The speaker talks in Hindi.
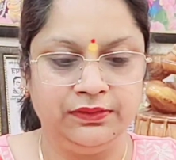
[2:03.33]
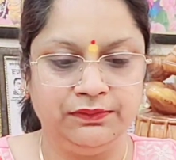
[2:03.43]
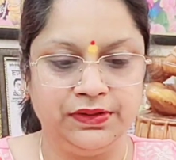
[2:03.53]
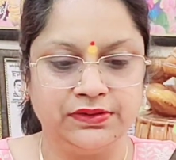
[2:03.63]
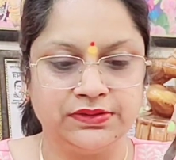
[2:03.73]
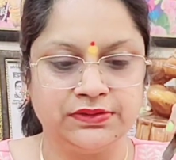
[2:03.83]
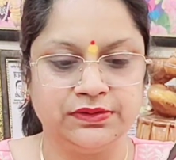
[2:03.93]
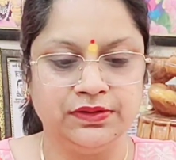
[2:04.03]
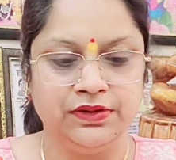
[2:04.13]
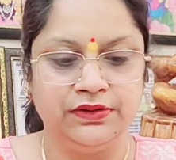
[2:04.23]
बस
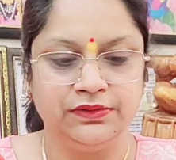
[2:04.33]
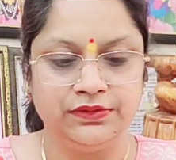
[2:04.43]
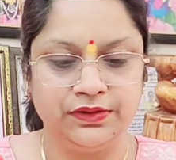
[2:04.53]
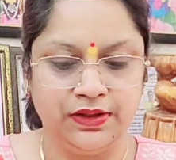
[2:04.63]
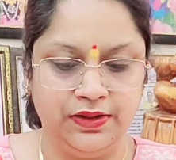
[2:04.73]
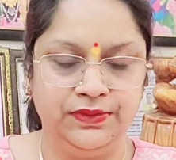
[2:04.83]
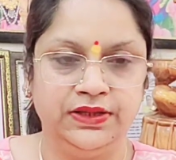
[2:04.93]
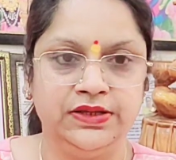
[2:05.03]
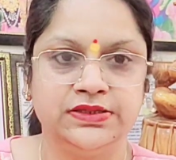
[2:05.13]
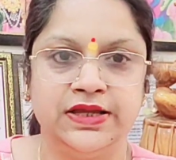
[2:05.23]
अब
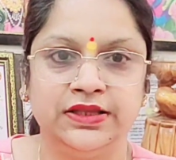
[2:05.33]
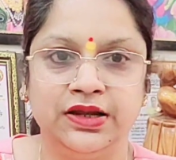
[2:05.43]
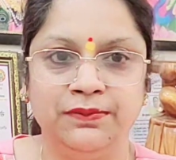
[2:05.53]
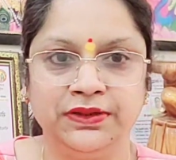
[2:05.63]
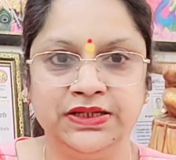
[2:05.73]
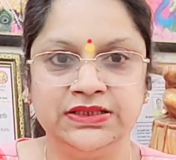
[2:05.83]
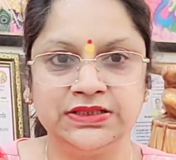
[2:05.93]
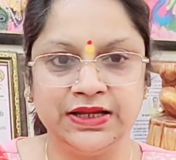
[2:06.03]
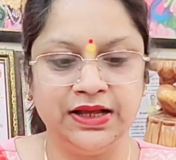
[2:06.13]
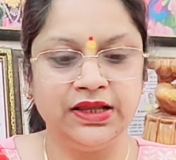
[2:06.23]
देखिए सेंधा नमक नीचे
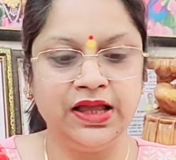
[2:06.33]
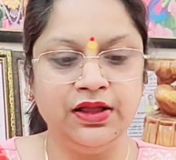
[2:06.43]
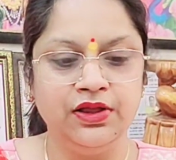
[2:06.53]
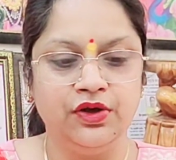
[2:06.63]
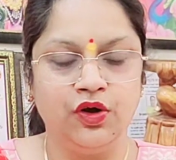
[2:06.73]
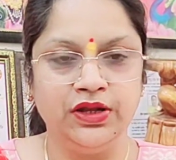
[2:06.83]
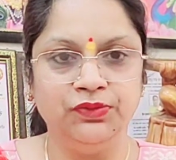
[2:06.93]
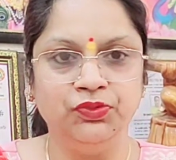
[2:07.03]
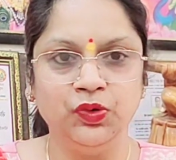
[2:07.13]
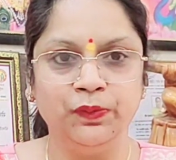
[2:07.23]
चला गया और
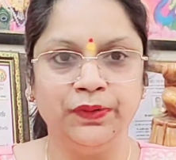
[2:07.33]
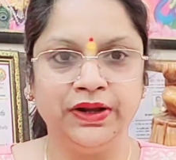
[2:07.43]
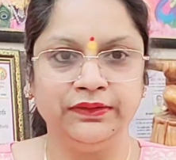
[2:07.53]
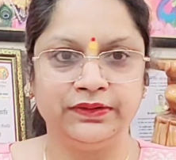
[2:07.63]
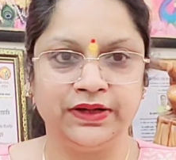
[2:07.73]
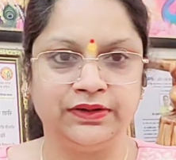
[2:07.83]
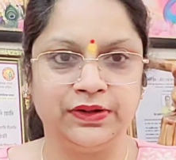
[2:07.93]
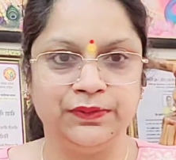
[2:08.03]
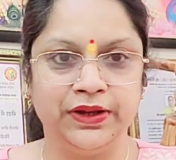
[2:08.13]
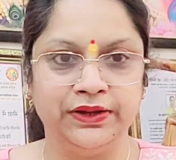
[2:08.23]
नींबू ऊपर
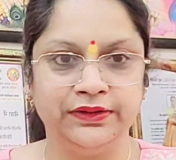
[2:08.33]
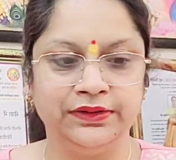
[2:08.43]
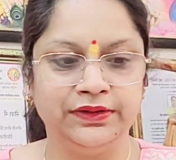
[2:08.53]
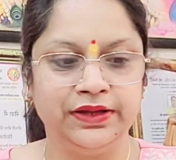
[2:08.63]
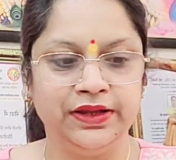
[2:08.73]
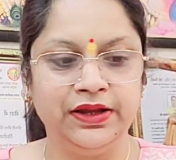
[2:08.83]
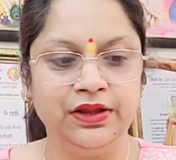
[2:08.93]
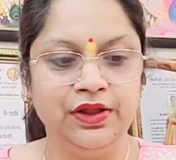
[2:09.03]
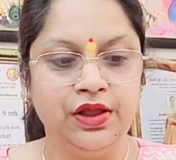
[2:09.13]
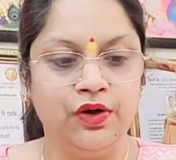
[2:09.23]
रखा हुआ है है ना
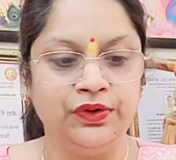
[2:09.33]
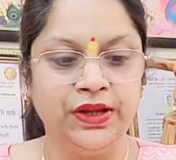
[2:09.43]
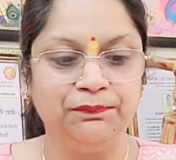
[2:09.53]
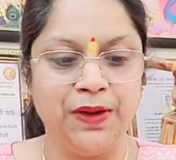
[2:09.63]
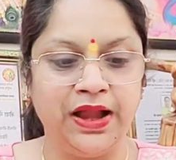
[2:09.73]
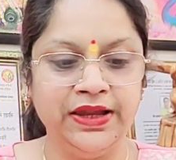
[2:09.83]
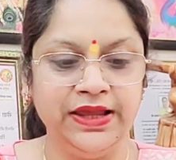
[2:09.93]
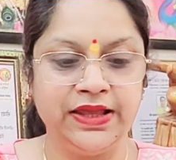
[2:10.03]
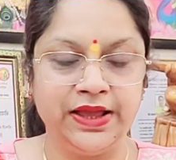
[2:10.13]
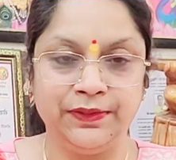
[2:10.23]
पानी
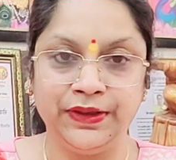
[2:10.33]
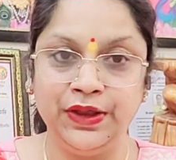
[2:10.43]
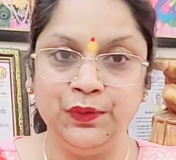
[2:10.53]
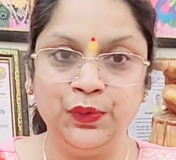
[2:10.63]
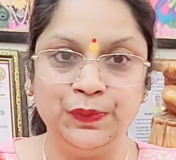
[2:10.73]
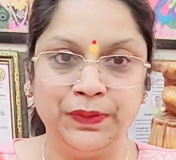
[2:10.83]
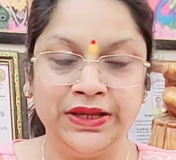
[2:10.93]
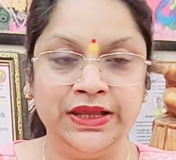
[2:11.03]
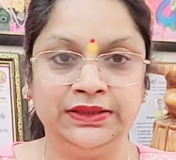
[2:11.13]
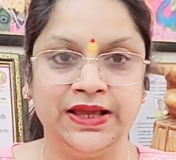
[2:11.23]
के
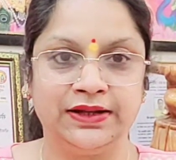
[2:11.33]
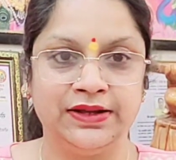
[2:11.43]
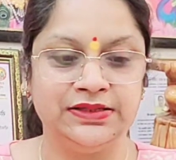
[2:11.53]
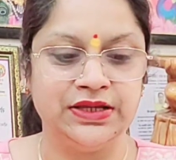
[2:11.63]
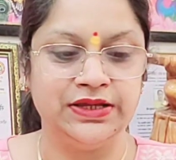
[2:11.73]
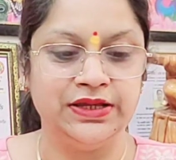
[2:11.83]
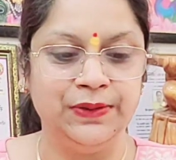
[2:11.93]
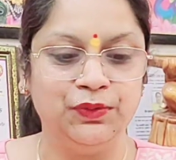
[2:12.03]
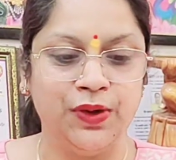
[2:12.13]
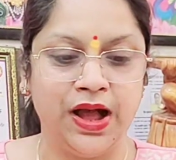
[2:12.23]
ऊपर ही तैरना चाहिए
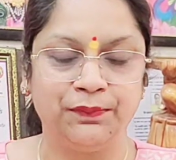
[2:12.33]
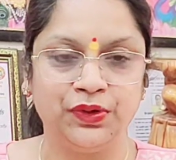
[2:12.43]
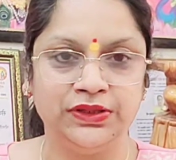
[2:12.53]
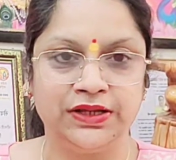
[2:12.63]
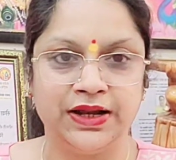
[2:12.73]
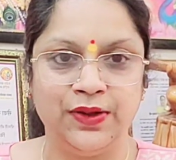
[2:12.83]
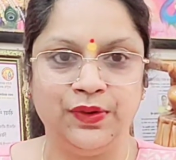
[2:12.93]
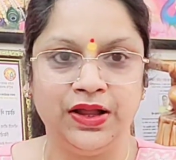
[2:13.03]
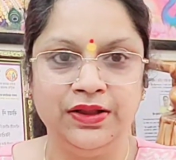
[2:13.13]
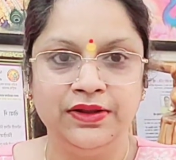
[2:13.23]
नींबू आपको दिख रहा
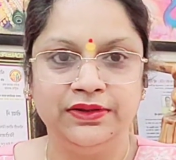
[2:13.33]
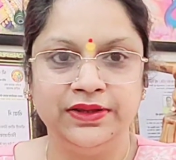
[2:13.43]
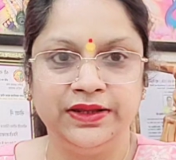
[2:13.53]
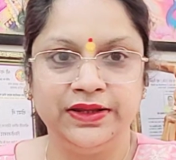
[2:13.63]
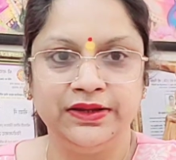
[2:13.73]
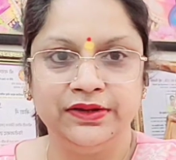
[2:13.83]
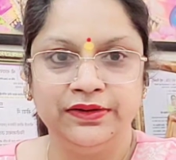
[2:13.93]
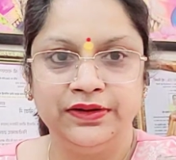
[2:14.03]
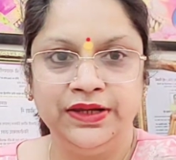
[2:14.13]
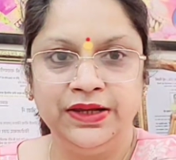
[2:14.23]
होगा देखिए
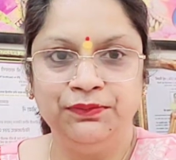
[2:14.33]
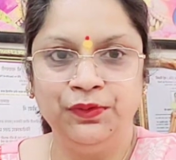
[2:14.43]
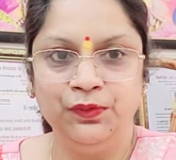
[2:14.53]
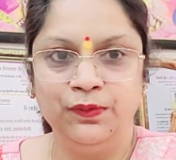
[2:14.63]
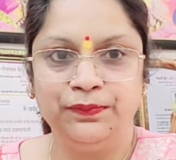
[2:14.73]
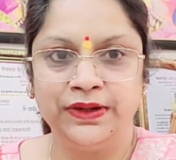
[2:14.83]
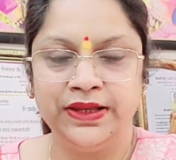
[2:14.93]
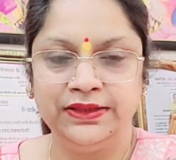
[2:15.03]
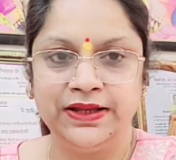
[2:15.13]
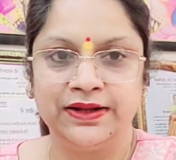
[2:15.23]
नींबू ऊपर
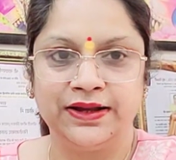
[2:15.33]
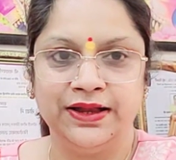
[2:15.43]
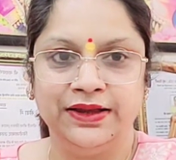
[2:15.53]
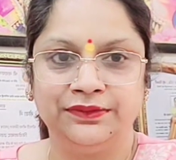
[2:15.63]
ही तैर रहा है